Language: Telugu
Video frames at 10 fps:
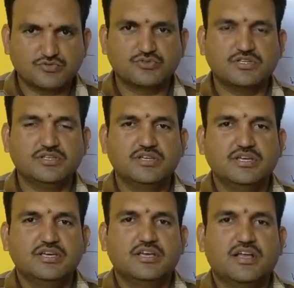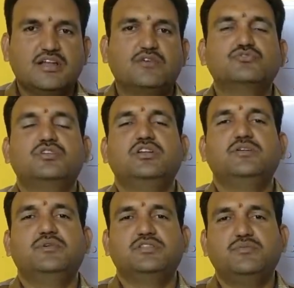వస్తుంది కానీ
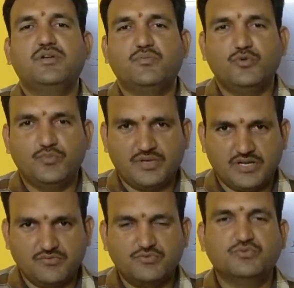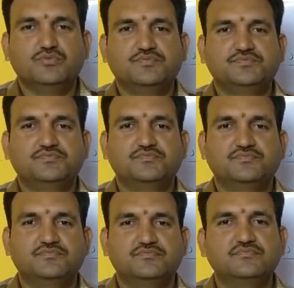అవసరానికి మాత్రం డబ్బులు మిగిలవు
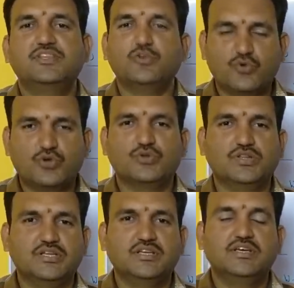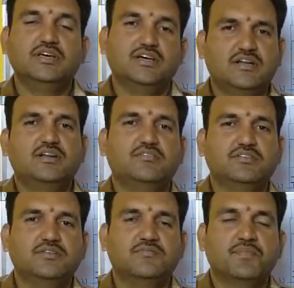ఇది ఒకటోది
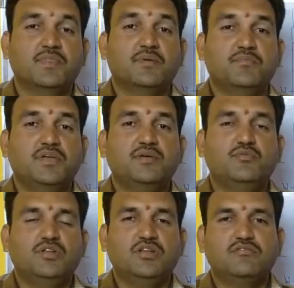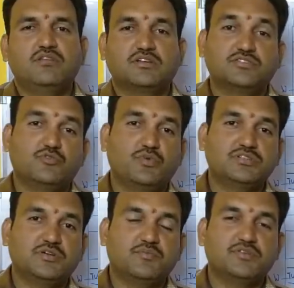రెండవది మేము నెలకు లక్ష
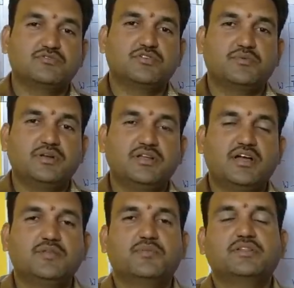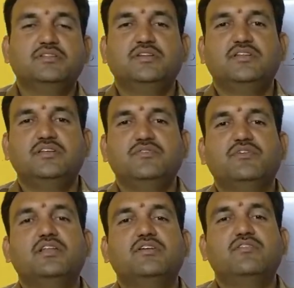రూపాయలు సంపాదిస్తున్నామండి కానీ ప్రతిదానికి
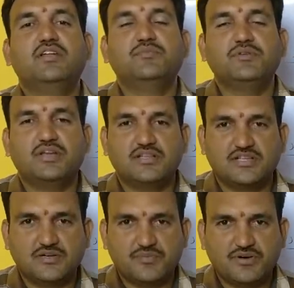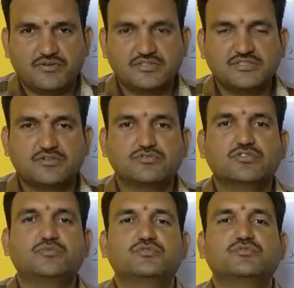వేరే వాళ్ళ మీద ఆధారపడవలసిన
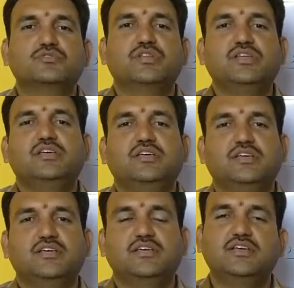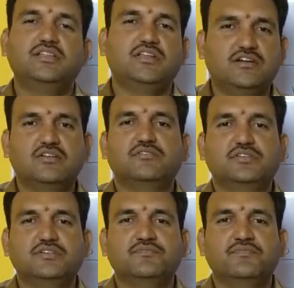అవసరం వస్తుంది ఇది
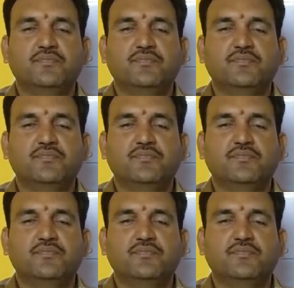రెండవది